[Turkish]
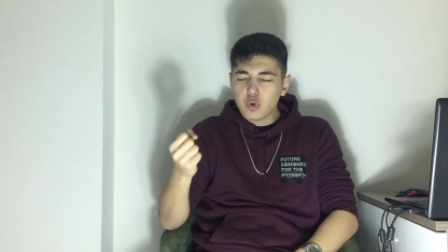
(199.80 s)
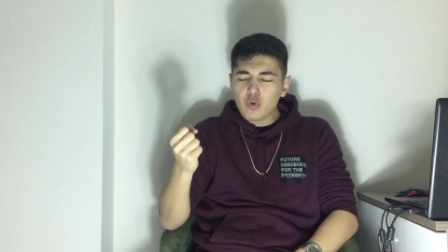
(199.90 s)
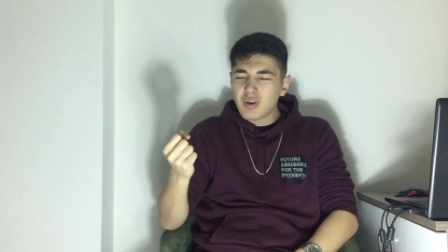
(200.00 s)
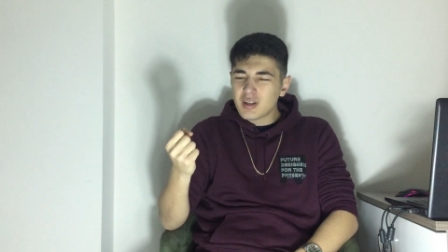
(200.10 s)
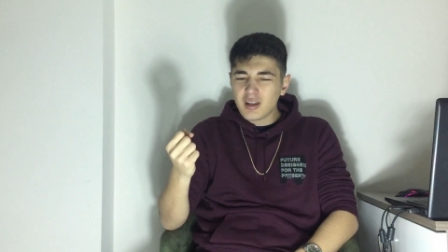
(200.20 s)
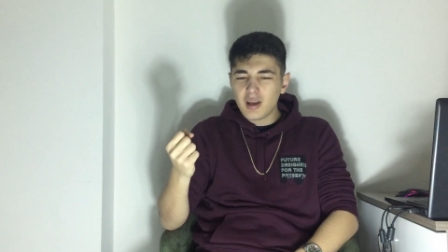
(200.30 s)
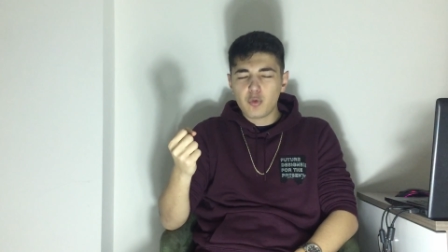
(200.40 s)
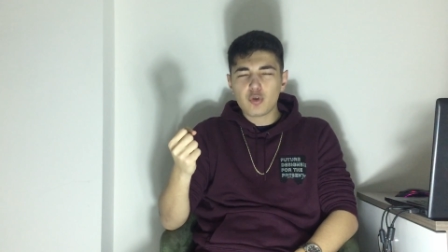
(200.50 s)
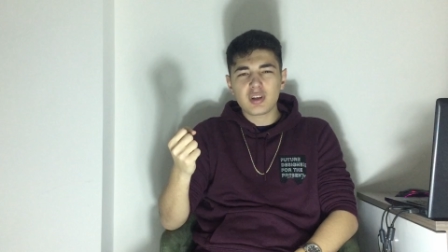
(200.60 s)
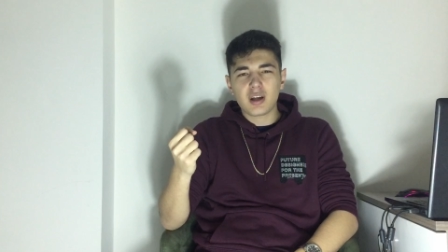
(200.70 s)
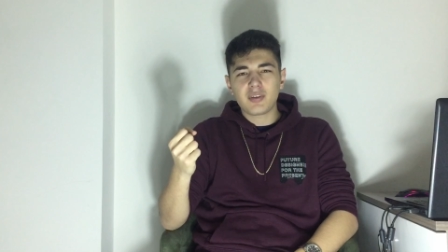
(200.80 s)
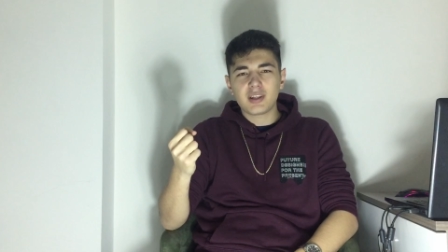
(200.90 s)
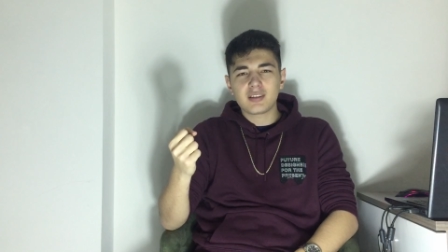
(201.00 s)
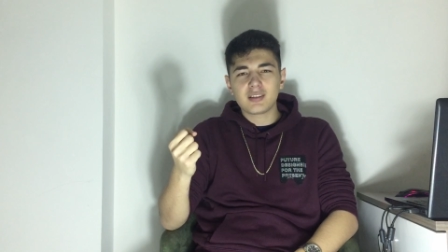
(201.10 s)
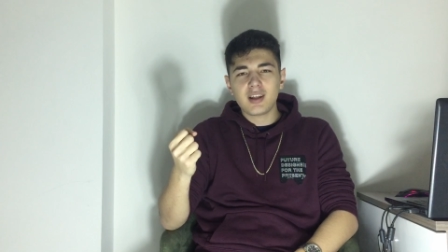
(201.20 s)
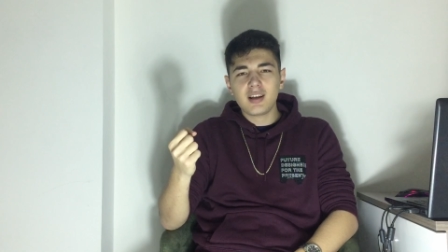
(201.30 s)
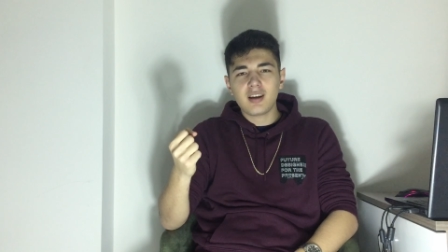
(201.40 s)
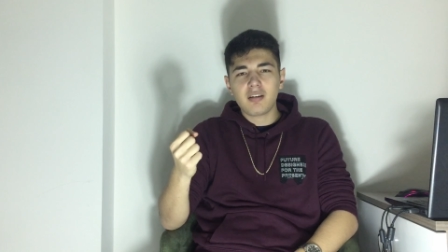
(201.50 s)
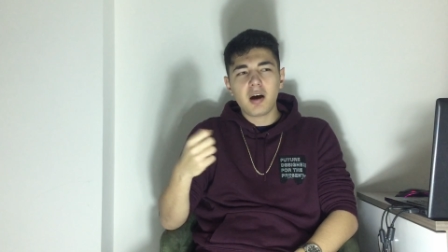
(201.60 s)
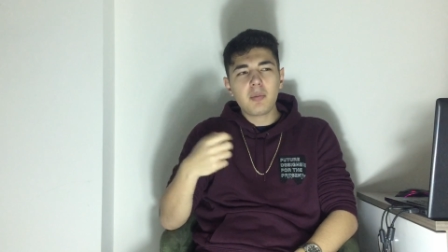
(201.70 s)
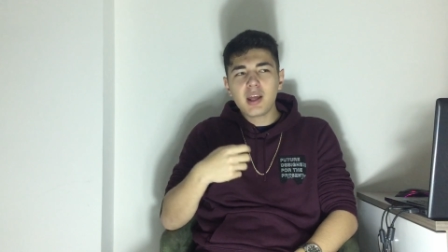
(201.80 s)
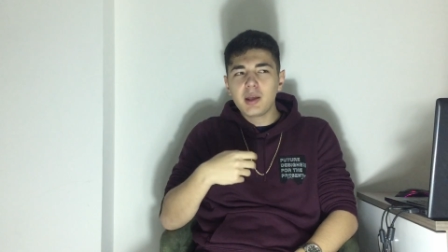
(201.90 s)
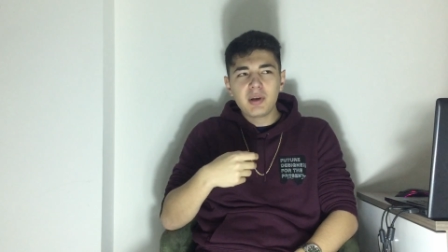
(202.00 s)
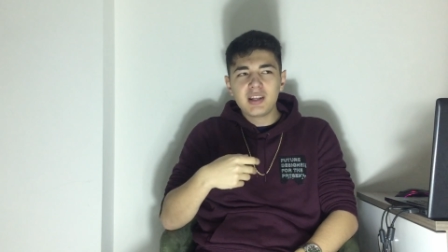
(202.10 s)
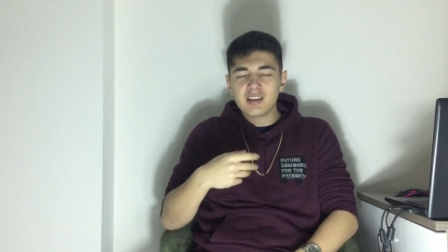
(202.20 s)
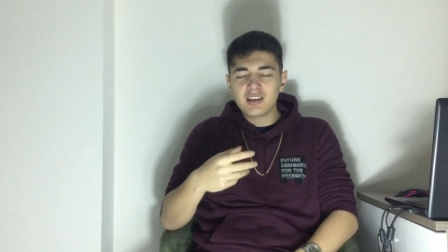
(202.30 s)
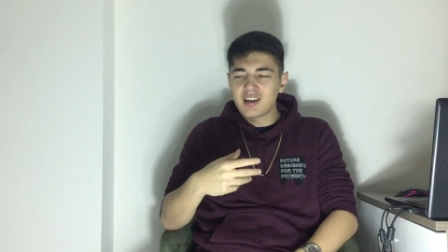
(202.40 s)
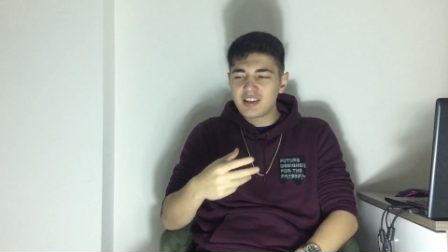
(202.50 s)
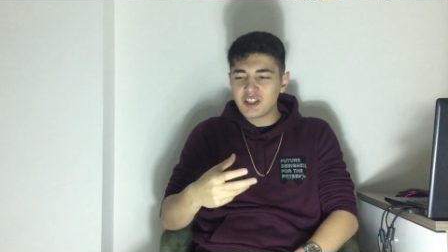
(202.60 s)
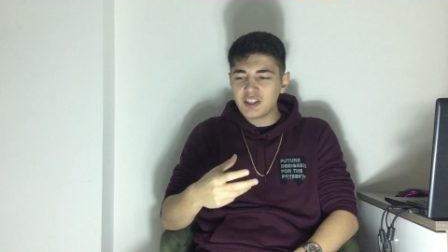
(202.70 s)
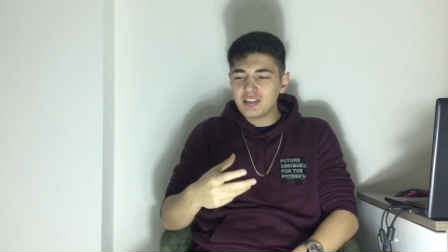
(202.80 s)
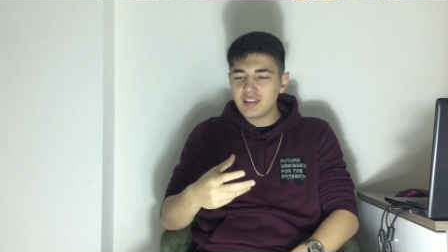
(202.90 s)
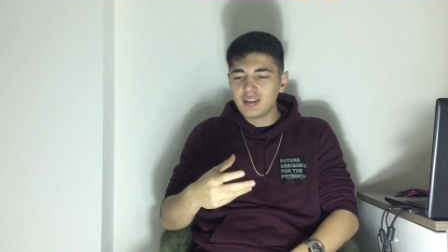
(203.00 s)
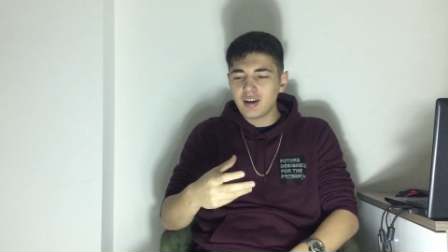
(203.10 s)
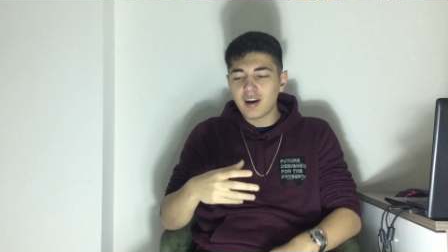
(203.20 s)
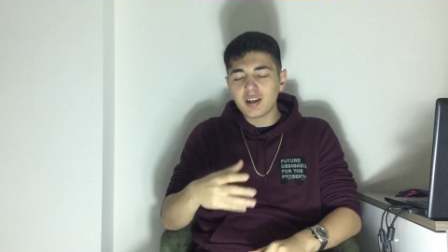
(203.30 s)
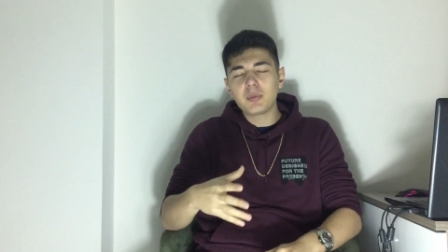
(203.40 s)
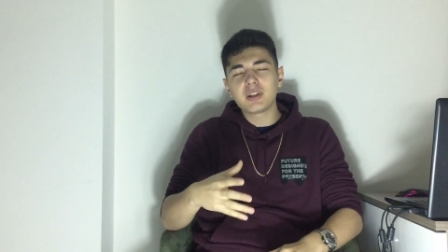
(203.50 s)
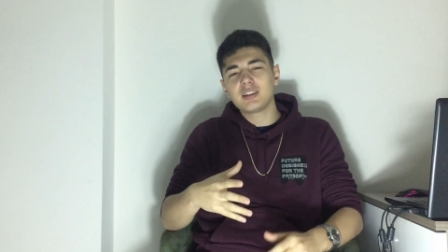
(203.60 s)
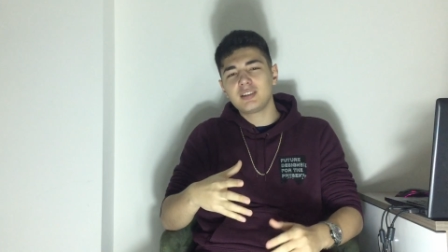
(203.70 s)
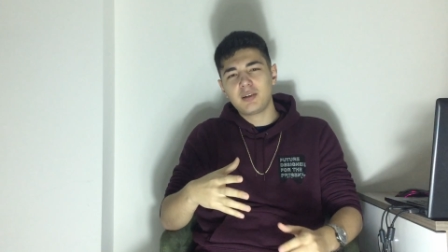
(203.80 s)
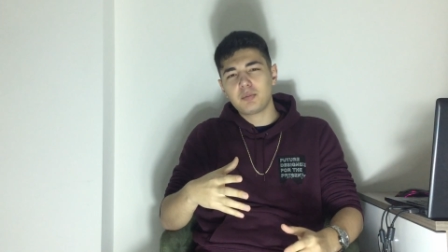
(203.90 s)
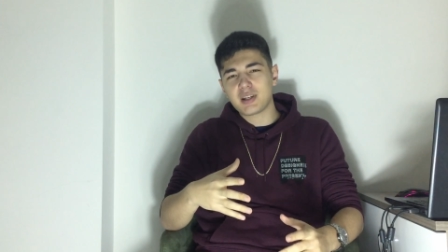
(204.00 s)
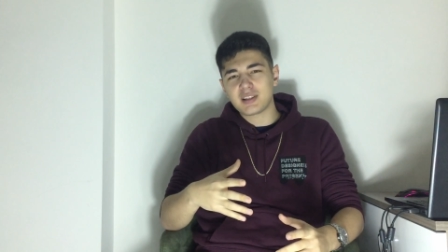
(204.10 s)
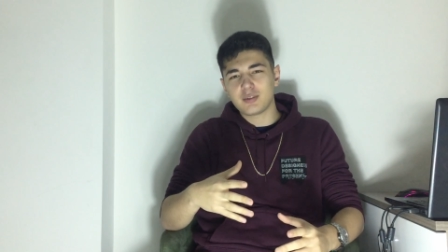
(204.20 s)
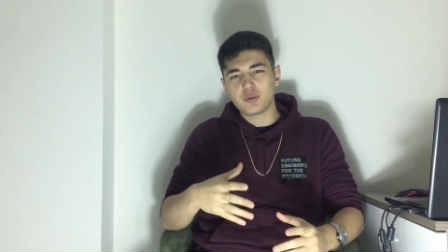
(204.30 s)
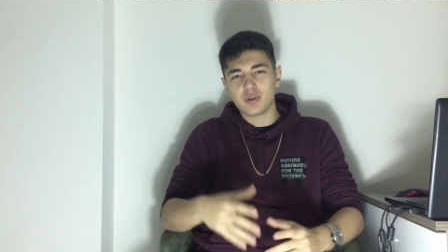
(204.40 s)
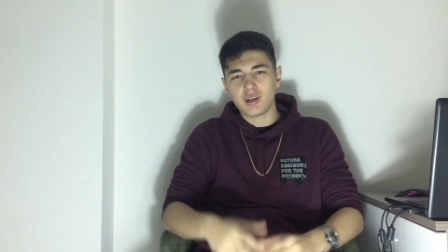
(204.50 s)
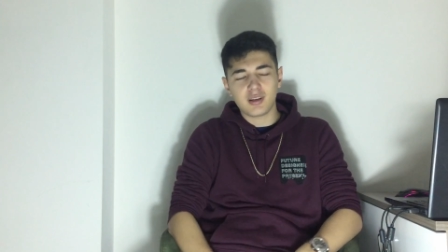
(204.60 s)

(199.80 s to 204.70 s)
çok fazla efor sarf ettiğinden ama emeğinin karşılığını alamadığından bahsediyor